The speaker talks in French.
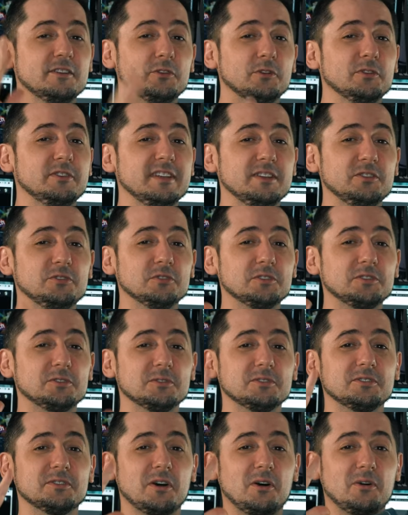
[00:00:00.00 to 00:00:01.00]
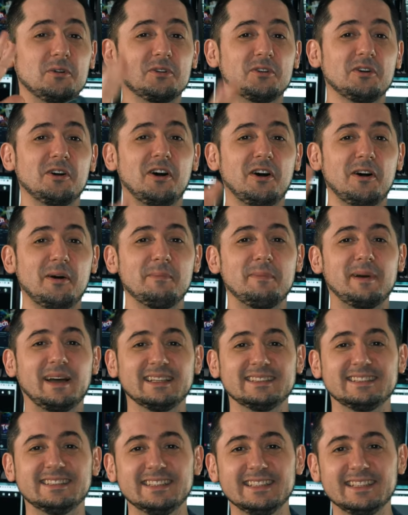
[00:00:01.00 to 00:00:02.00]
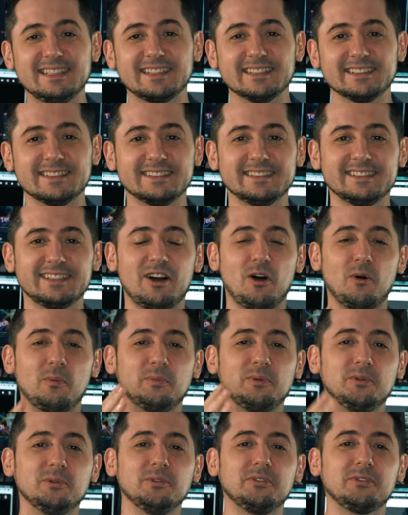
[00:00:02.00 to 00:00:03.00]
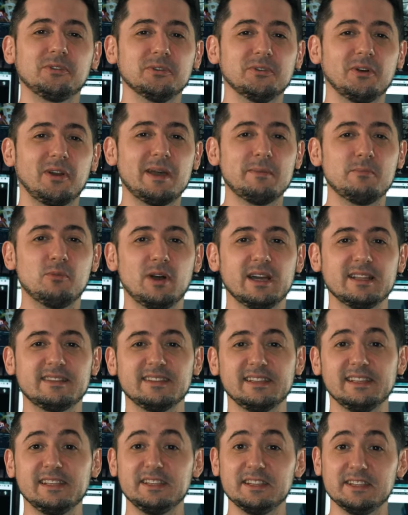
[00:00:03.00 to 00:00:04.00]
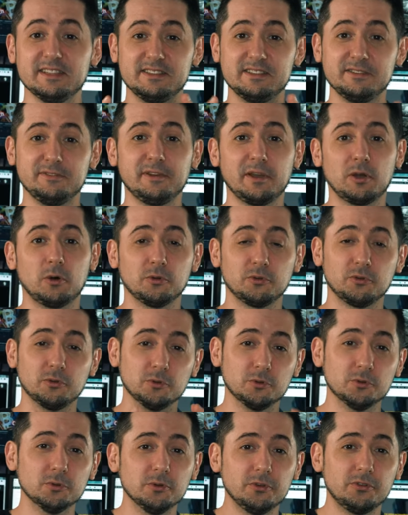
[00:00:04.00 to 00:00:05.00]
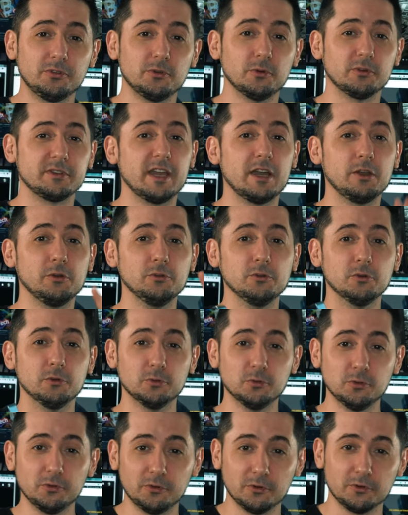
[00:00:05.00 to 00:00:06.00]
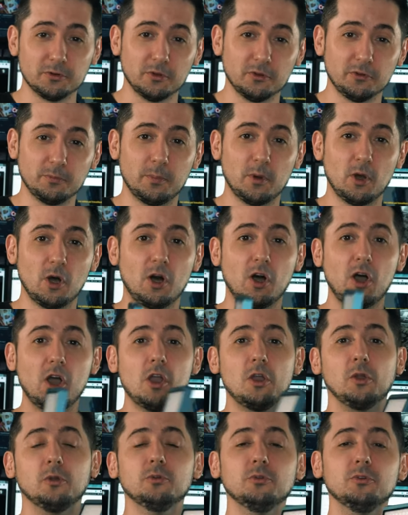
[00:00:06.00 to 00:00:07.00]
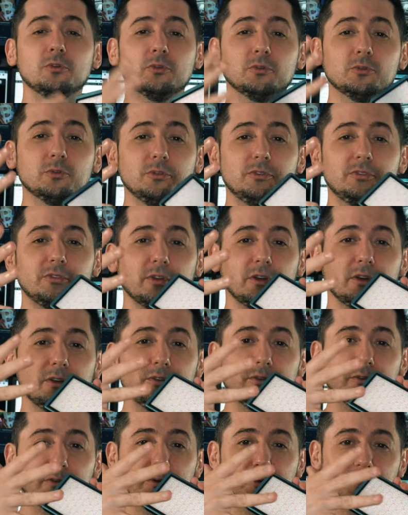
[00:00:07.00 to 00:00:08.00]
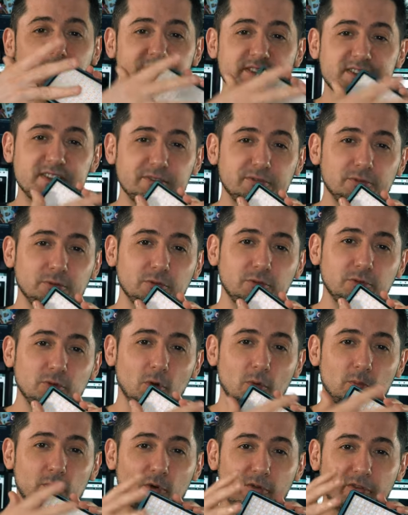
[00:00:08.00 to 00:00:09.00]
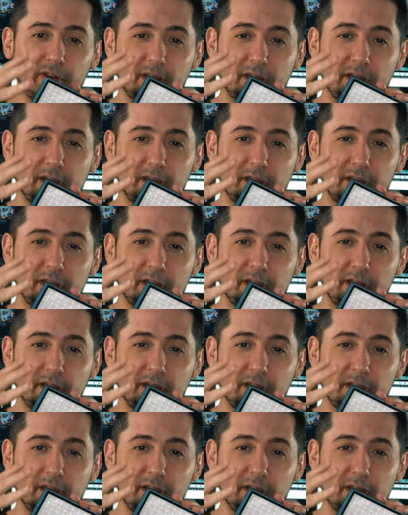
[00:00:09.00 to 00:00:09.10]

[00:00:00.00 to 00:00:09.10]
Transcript: Notez deux choses encore pratiques, euh, en plus que dans la boîte il y ait différentes housses, donc il y a une housse de transport, une housse de diffusion pour